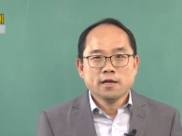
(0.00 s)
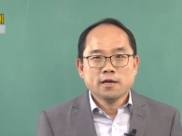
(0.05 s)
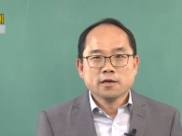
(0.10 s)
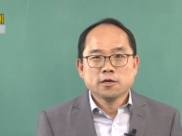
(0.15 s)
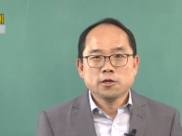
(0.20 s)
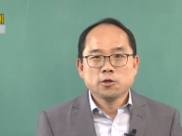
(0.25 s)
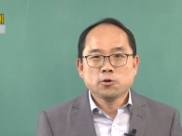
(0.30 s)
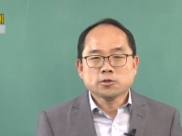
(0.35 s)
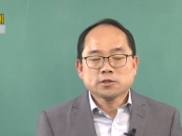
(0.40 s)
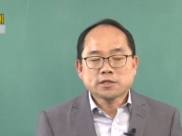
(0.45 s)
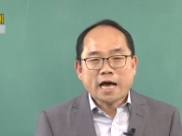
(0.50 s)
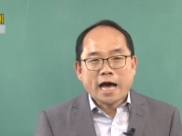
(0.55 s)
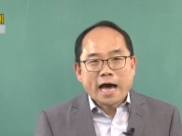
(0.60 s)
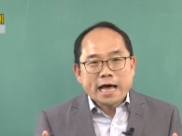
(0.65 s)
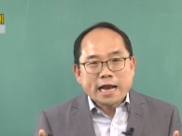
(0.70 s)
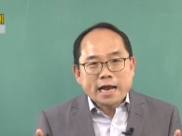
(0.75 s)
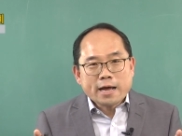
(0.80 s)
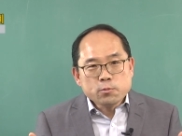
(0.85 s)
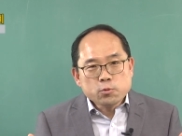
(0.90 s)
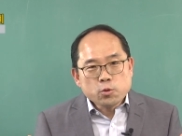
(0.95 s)
그리고
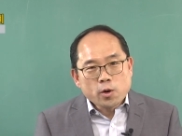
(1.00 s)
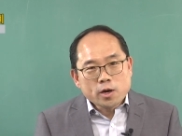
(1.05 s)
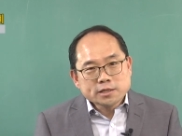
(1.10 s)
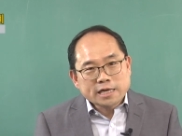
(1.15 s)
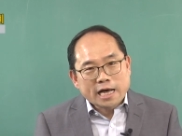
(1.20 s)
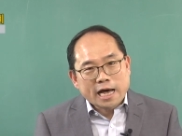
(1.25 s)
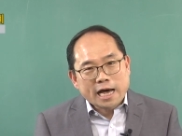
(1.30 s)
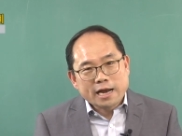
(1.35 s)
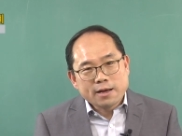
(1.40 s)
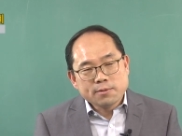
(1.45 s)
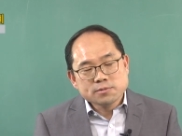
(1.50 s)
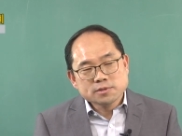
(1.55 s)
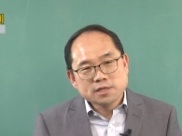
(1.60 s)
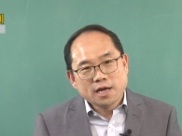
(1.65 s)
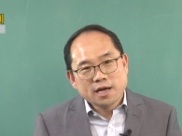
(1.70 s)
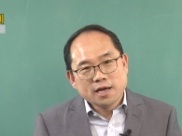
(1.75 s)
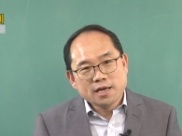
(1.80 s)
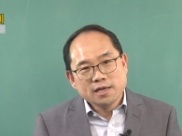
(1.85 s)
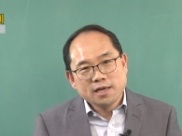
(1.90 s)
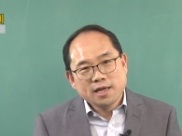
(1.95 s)
사람과 사람
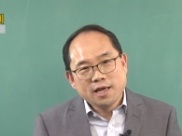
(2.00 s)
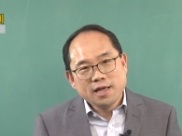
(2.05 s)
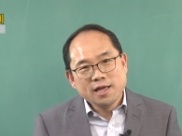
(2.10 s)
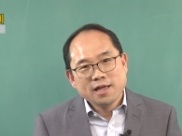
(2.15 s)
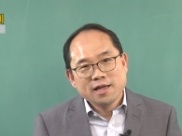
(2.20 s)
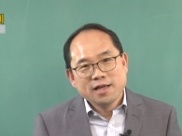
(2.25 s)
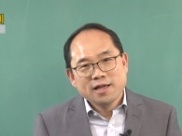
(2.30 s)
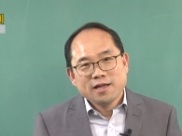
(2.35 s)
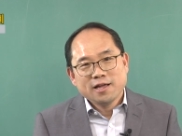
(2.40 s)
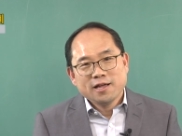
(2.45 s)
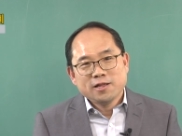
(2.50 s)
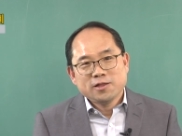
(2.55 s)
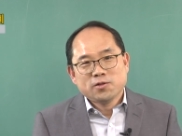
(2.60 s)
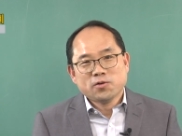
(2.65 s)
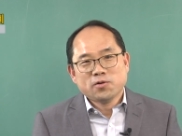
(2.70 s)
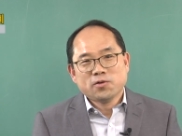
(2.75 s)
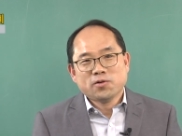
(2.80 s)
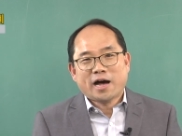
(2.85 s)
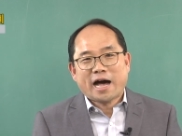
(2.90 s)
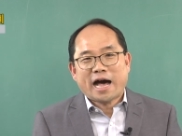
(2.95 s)
사이에
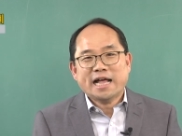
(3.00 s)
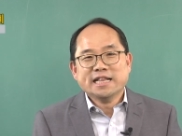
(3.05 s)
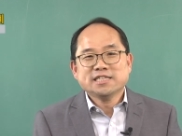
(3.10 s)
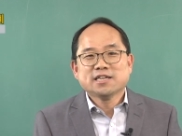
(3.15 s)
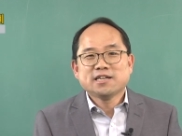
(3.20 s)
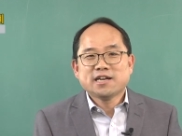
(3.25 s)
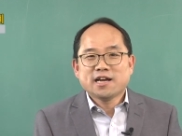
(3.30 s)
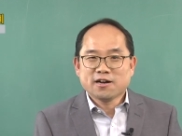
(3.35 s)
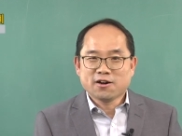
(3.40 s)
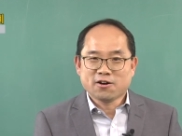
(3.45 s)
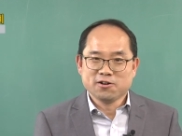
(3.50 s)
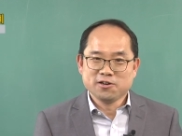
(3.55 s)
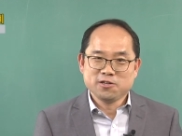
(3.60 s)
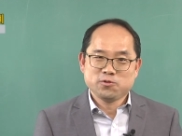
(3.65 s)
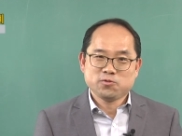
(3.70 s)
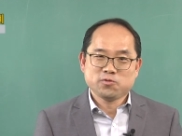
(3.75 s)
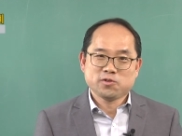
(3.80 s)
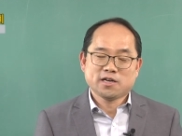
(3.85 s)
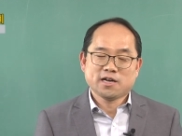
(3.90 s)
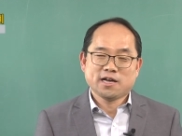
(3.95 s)
또 안전한
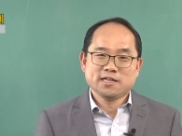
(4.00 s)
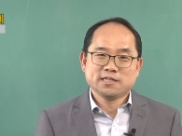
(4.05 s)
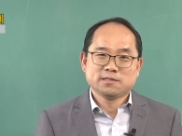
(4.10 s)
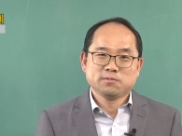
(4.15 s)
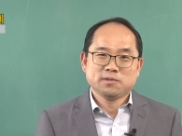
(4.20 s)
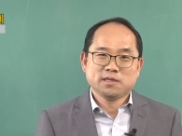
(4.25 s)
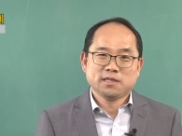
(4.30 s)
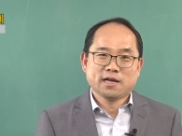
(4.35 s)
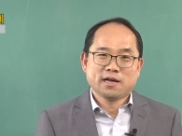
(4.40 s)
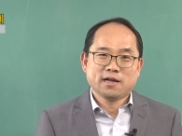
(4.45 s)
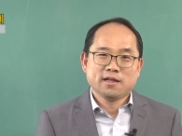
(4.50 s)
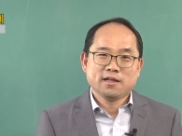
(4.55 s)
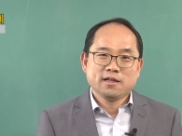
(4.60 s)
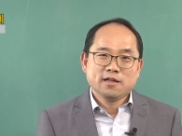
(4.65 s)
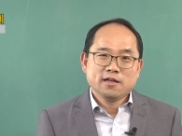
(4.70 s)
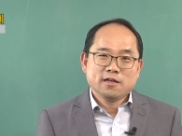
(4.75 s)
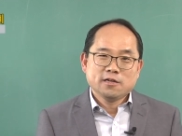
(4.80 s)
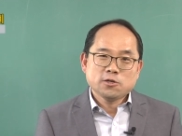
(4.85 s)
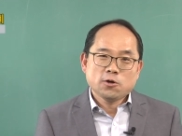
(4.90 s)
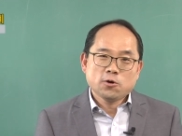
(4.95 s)
거리두기가 있습니다.
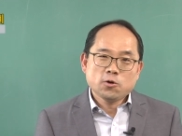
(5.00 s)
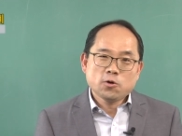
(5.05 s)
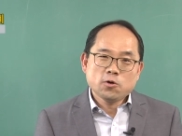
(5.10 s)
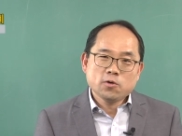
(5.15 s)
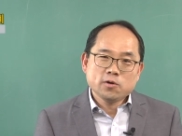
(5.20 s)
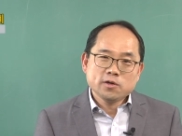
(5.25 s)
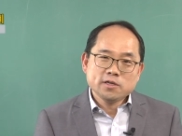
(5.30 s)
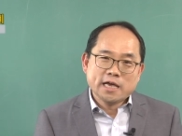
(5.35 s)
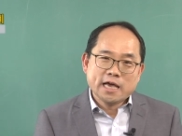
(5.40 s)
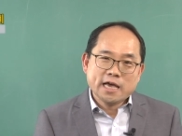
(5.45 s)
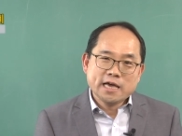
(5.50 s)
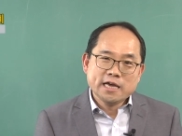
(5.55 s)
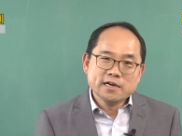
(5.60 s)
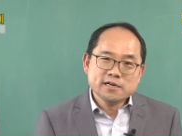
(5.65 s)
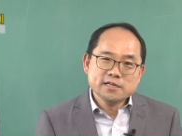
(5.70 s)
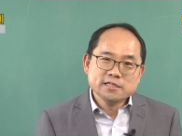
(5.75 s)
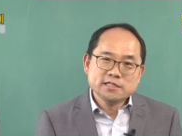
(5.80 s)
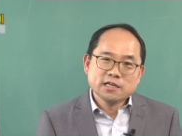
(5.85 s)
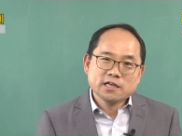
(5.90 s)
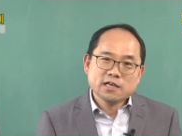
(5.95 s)
서로
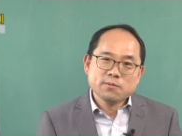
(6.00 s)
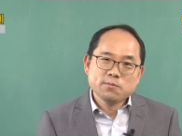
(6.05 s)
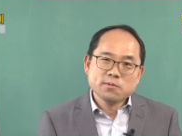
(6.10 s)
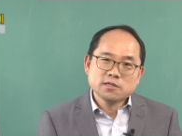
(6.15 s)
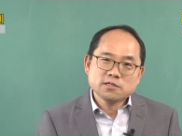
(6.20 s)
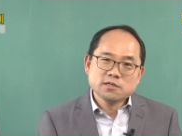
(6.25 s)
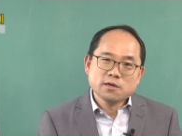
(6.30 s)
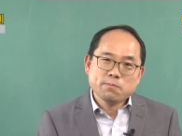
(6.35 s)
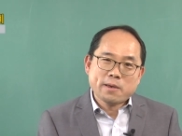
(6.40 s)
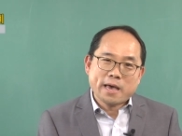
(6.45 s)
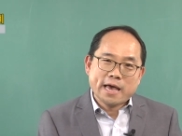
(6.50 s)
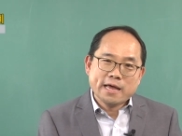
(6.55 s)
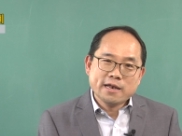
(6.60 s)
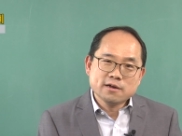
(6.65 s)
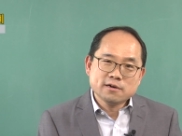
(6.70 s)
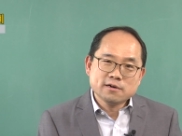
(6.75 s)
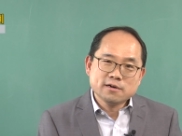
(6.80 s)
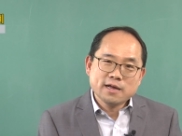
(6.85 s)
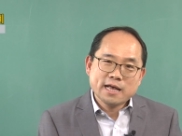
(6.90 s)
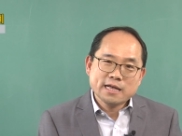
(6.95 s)
예의를 지키면서
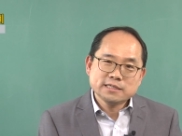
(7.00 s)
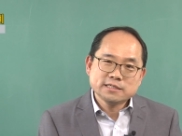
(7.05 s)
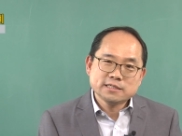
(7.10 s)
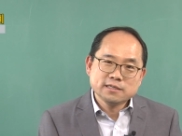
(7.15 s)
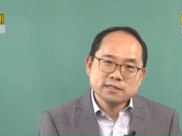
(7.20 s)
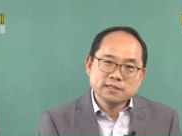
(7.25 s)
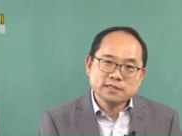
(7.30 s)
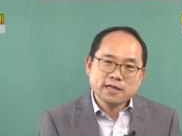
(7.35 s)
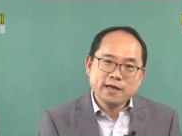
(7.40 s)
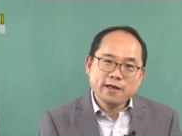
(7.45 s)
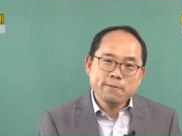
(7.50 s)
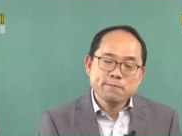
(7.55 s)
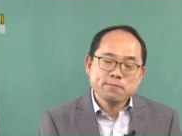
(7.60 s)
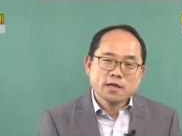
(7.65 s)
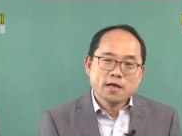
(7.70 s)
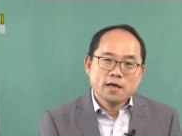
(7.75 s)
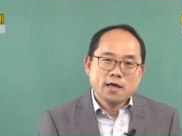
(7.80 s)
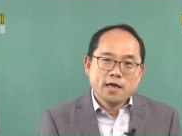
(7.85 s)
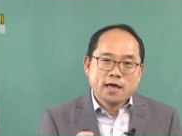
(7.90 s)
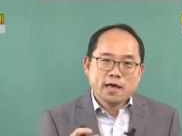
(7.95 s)
배려를 했을 때
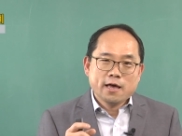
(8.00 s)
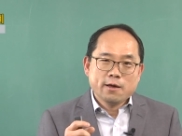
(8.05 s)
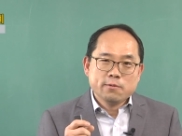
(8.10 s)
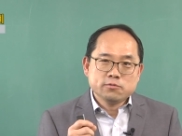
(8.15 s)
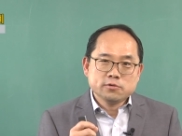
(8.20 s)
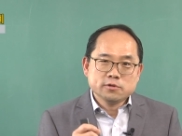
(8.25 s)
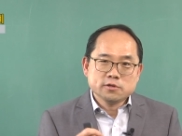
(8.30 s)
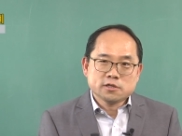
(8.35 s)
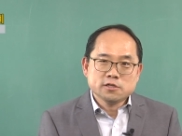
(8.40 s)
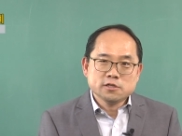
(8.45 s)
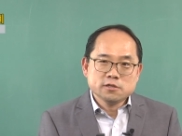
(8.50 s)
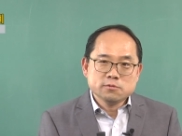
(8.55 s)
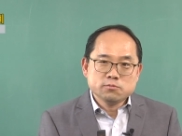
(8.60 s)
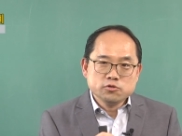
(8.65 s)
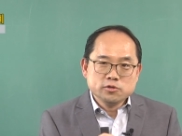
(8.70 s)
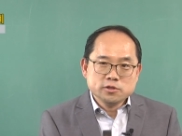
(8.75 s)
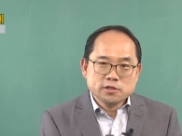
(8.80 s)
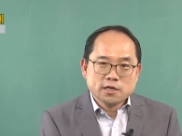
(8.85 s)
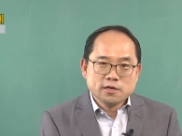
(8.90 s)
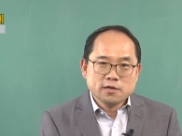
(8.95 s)
그
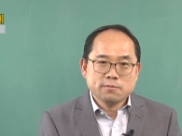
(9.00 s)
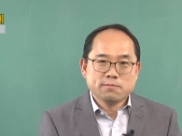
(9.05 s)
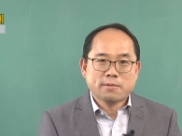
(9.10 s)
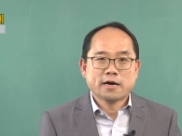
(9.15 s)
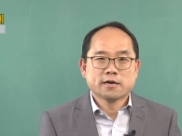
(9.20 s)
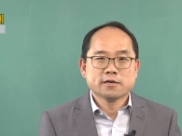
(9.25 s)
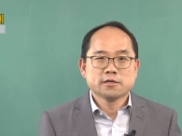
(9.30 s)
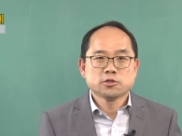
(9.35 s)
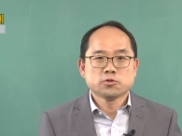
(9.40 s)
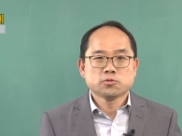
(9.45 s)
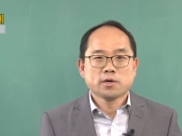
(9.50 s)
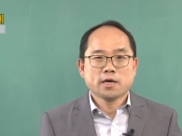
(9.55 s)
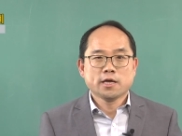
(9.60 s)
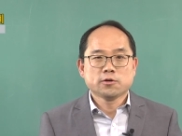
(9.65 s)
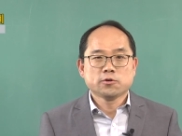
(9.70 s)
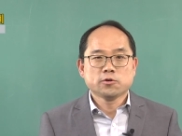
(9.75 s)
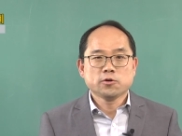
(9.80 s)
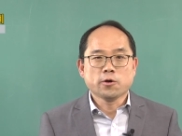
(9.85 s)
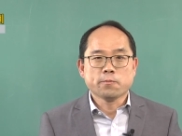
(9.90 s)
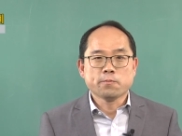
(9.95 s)
문제를 막을 수가
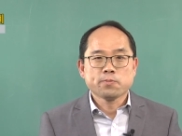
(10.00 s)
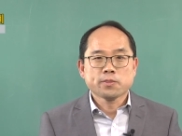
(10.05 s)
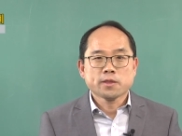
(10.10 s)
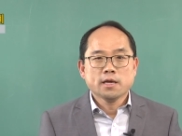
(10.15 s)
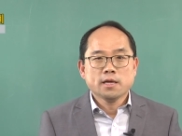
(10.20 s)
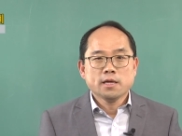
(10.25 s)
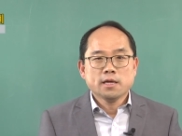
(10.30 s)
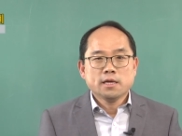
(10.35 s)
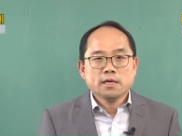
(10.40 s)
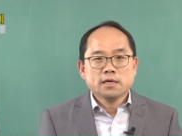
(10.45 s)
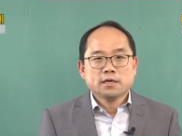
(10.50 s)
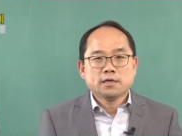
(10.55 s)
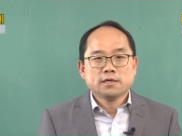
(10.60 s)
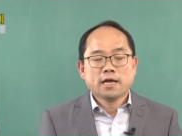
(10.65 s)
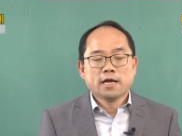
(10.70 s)
있고요. 그